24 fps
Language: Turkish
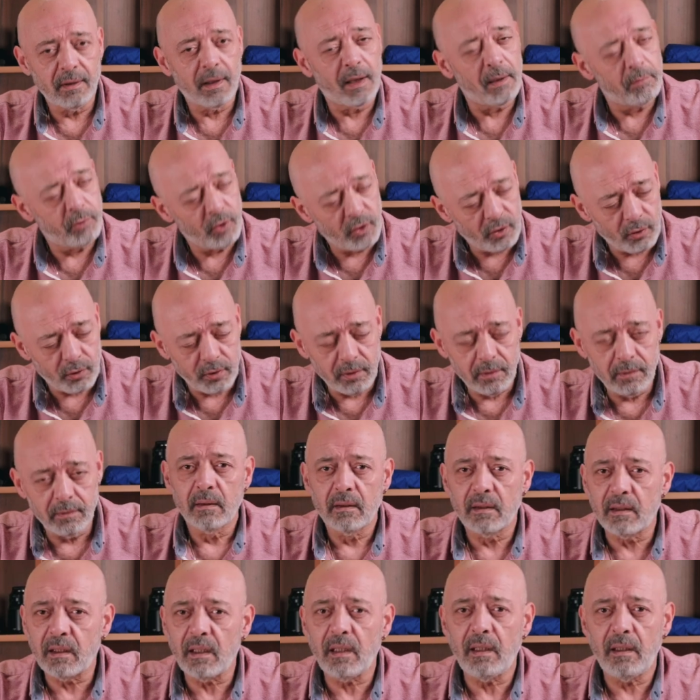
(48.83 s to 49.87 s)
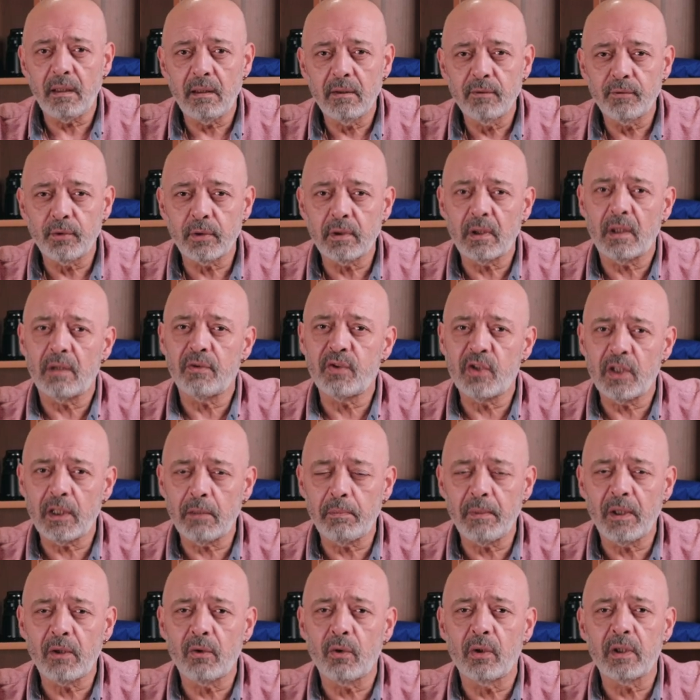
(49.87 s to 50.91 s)
abone olun ki fotoğraf
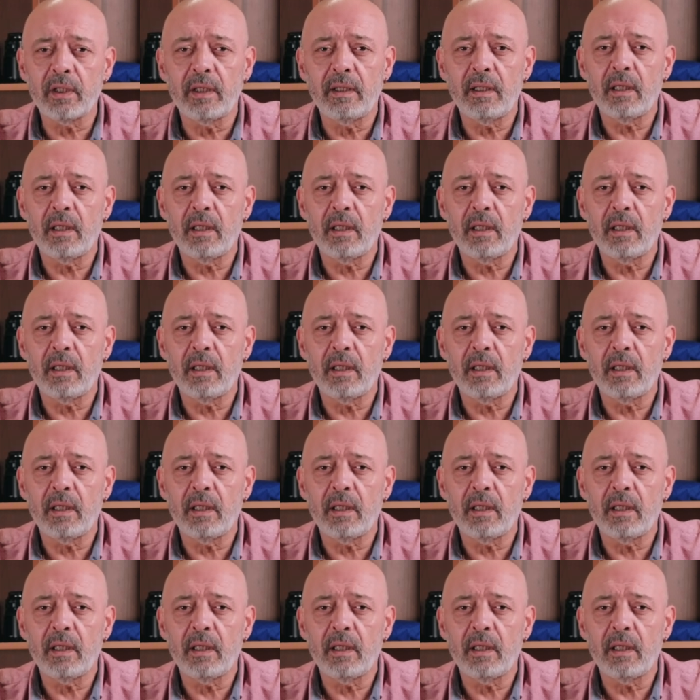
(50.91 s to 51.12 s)
çekmek kolay